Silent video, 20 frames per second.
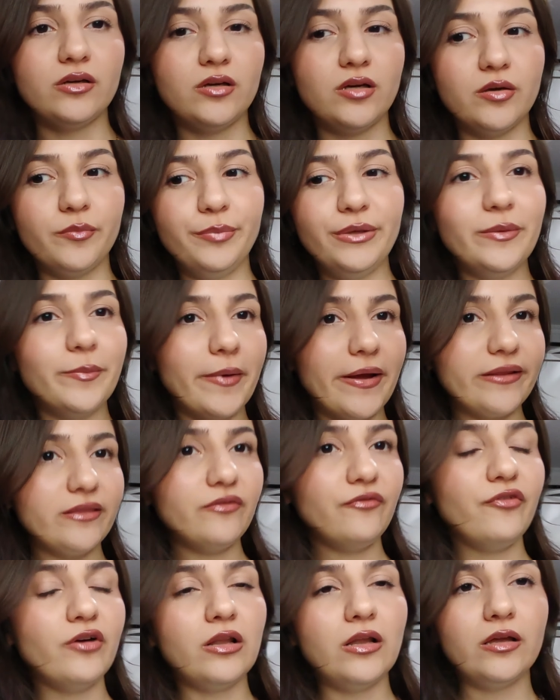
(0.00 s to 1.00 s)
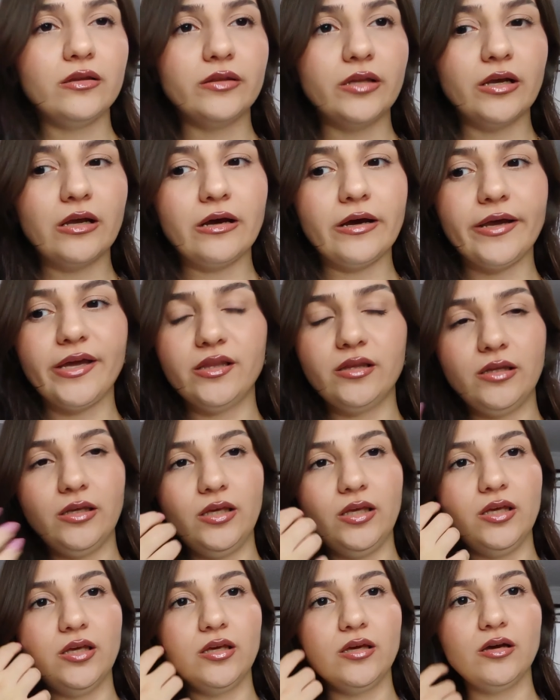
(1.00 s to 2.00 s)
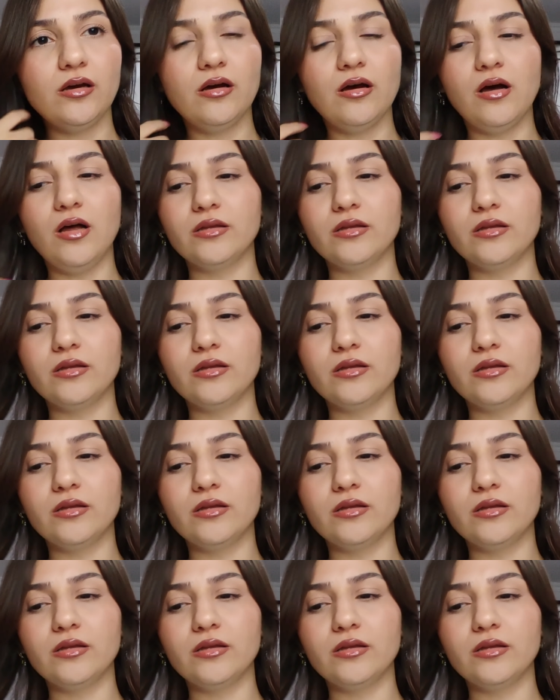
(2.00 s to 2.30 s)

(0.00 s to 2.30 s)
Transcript: Ee, pigmenti falan da gayet iyi.